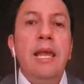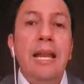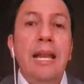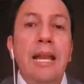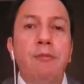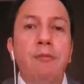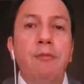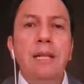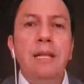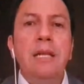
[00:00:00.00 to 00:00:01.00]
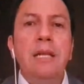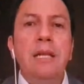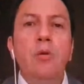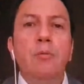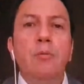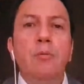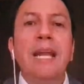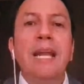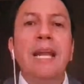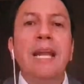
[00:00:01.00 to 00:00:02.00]
En el informe también incluimos un
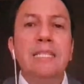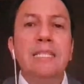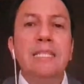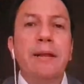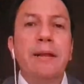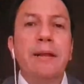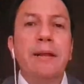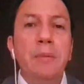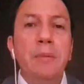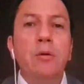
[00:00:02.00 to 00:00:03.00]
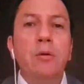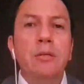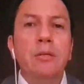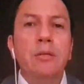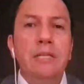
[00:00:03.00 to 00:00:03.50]
análisis macroeconómico